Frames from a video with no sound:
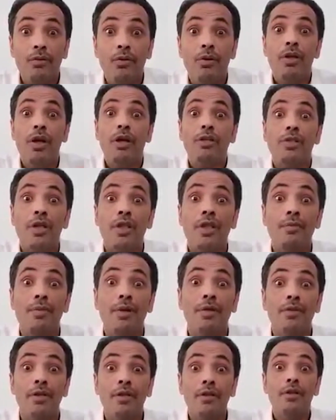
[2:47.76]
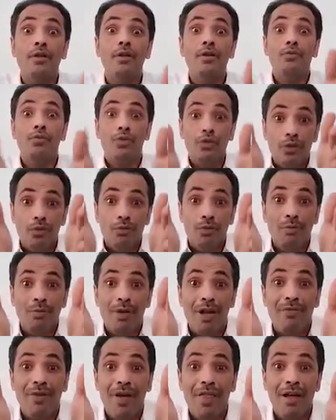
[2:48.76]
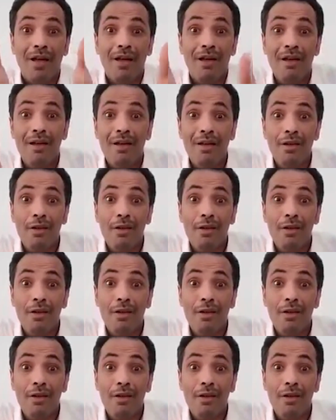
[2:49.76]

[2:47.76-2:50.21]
يقول لي يا استاذ احمد وينزلوا معي الملف هذا